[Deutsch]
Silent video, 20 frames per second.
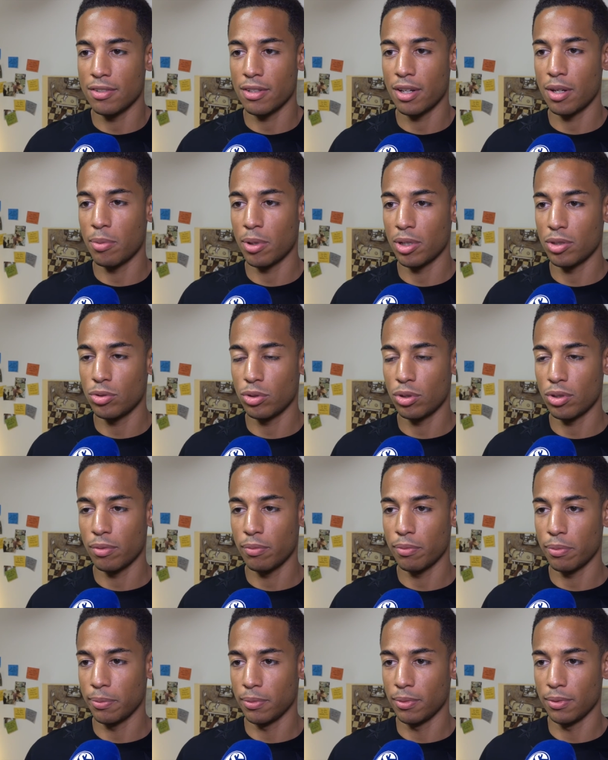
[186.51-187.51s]
selber
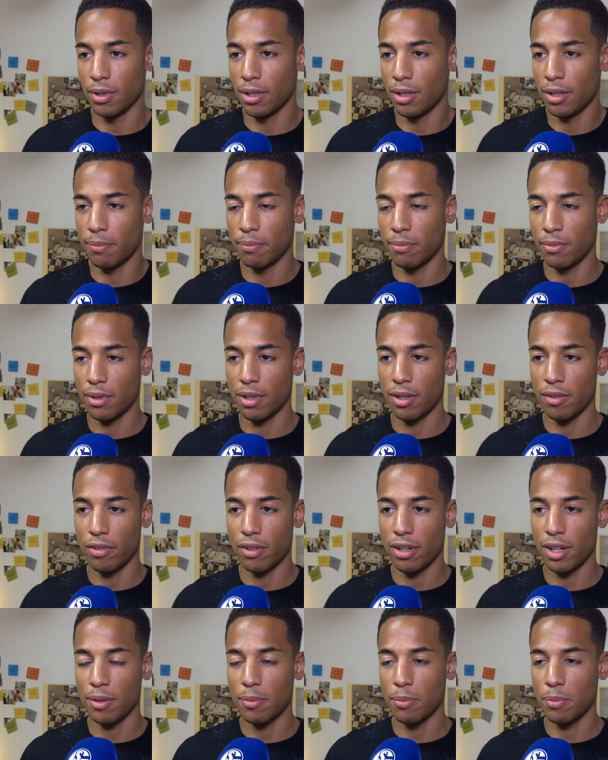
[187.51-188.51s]
zukommt, ähm, dann
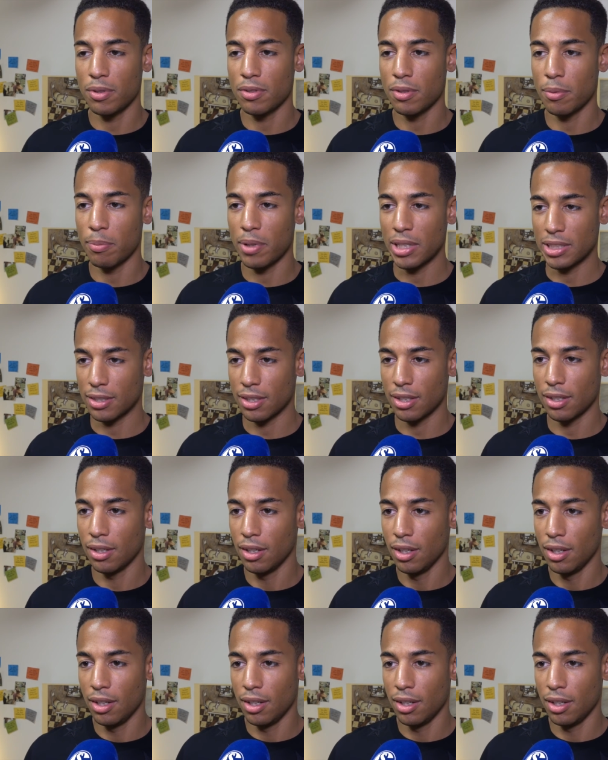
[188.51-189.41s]
vielleicht ein bisschen besser